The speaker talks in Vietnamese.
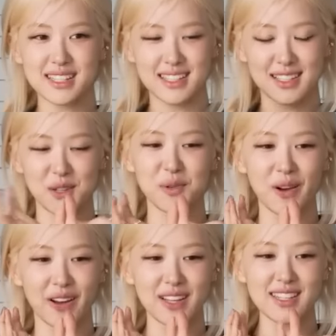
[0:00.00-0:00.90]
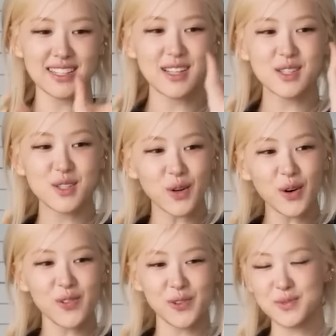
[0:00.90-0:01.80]
Theo chia sẻ của Rose, cô nàng
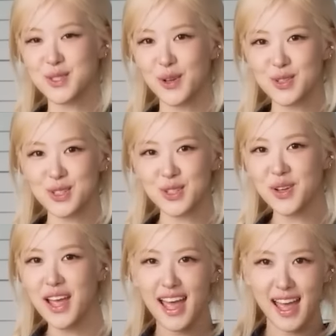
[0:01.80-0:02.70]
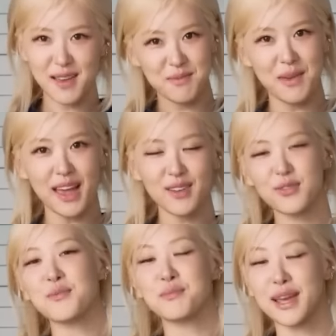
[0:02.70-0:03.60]
đã kết hợp rượu soju cùng một
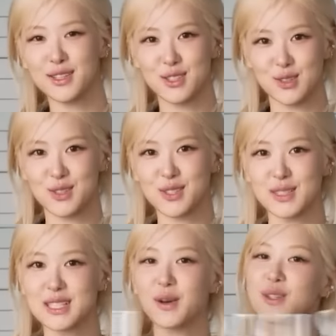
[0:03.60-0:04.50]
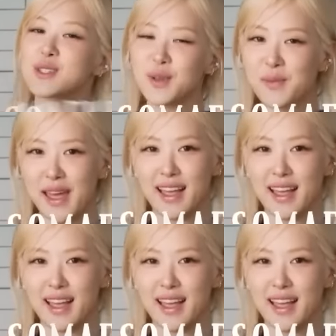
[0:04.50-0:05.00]
loại bia khác và đây là một sự kết